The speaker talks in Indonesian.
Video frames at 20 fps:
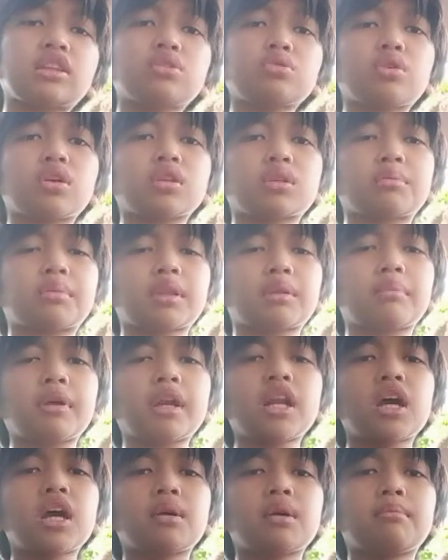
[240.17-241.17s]
ya teman-teman
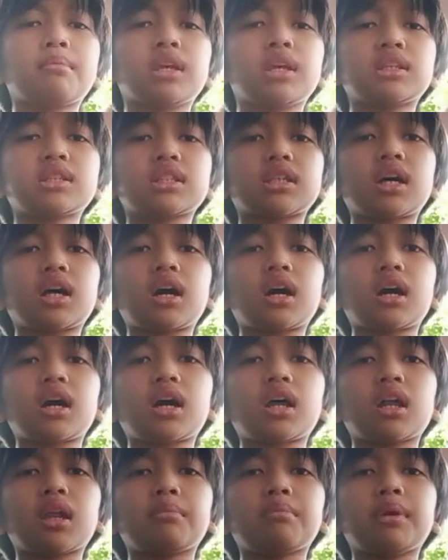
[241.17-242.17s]

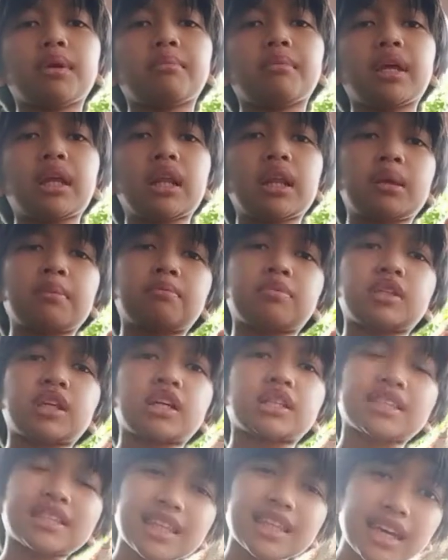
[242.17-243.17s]
bisa lebih mirip
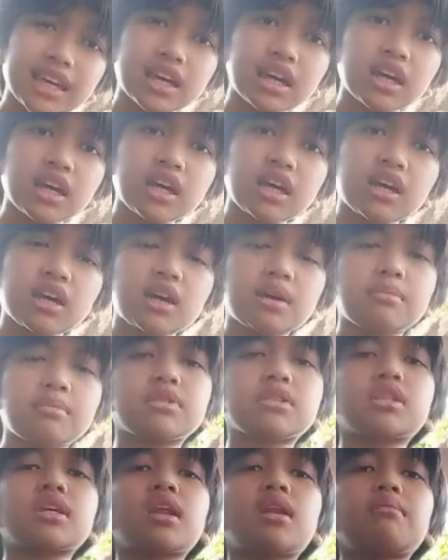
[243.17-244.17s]
CST
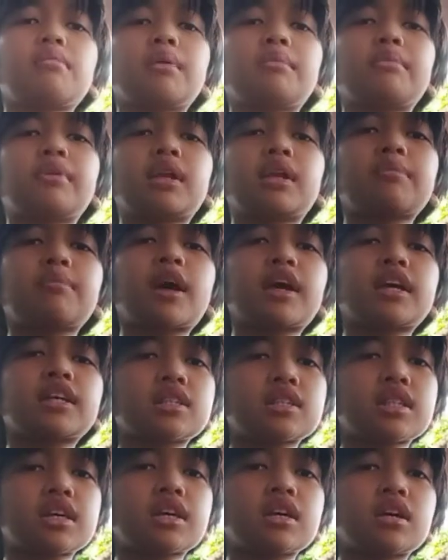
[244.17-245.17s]
bisa lebih mirip
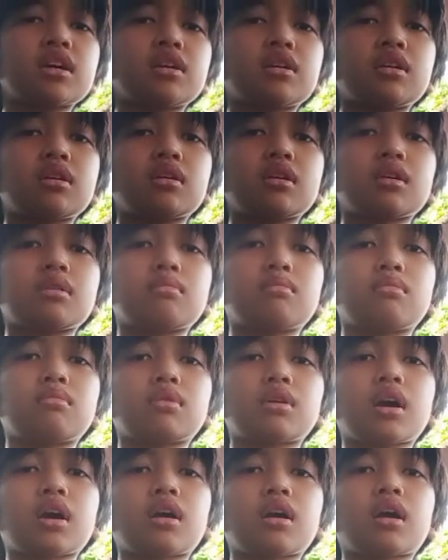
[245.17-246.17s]
AST
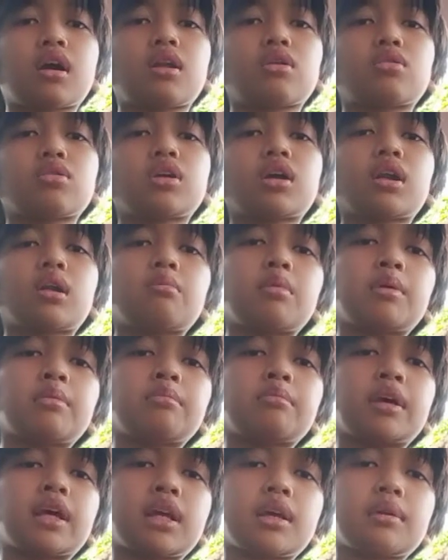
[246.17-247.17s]
kalau yang lebih
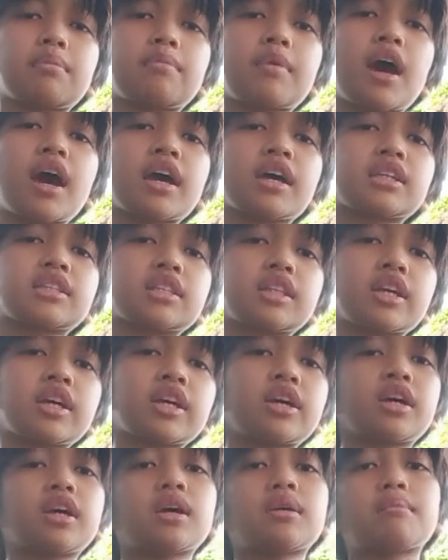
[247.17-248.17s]
mirip AST
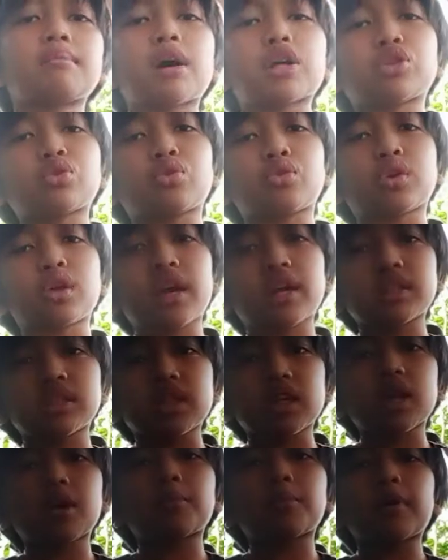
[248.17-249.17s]
batoknya
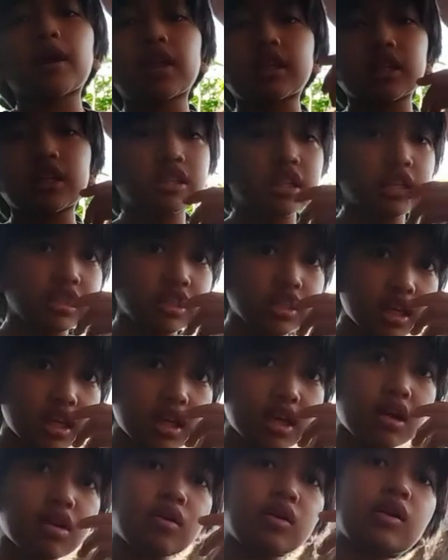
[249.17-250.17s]
AST kepalanya
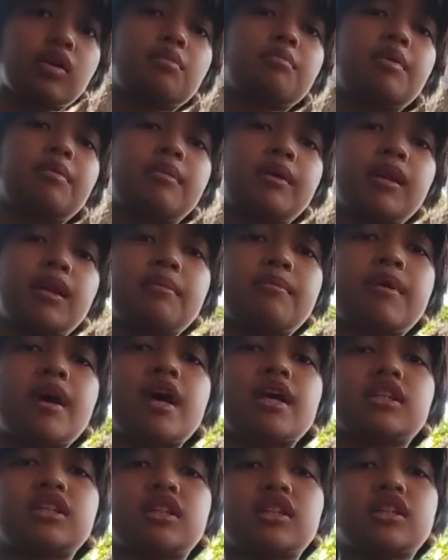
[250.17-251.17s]
CST kalau yang lebih mirip
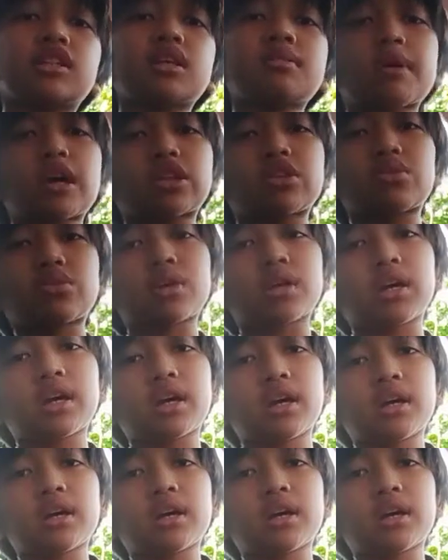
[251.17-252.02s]
CST batoknya